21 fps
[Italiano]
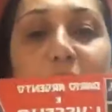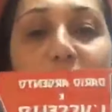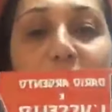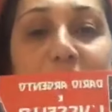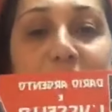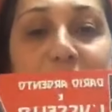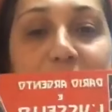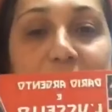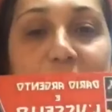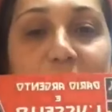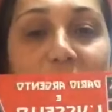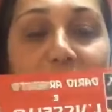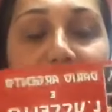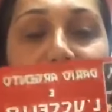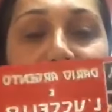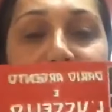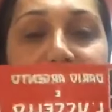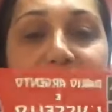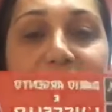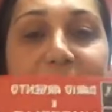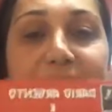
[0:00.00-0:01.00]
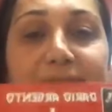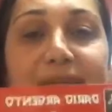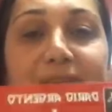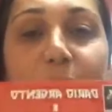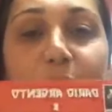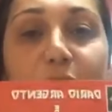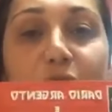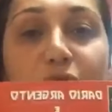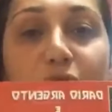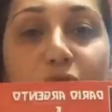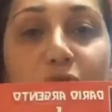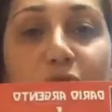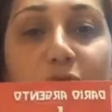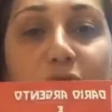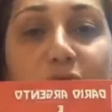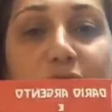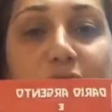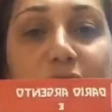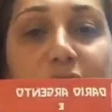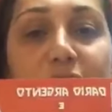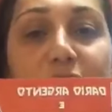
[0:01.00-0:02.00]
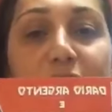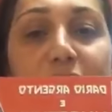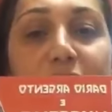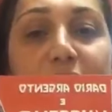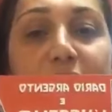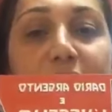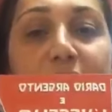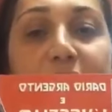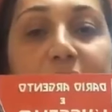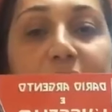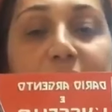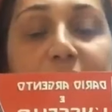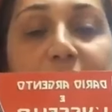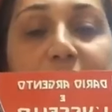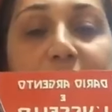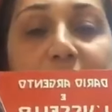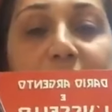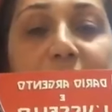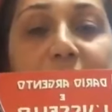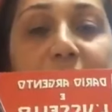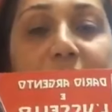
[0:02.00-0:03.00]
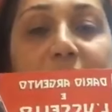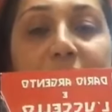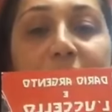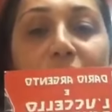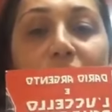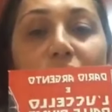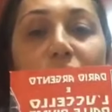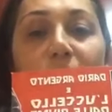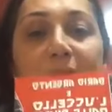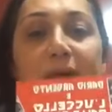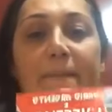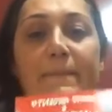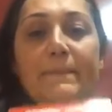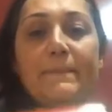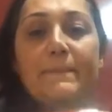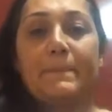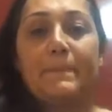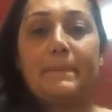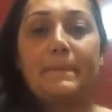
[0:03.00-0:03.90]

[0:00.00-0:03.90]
consiglio. Andate al Profondo Rosso Store di Roma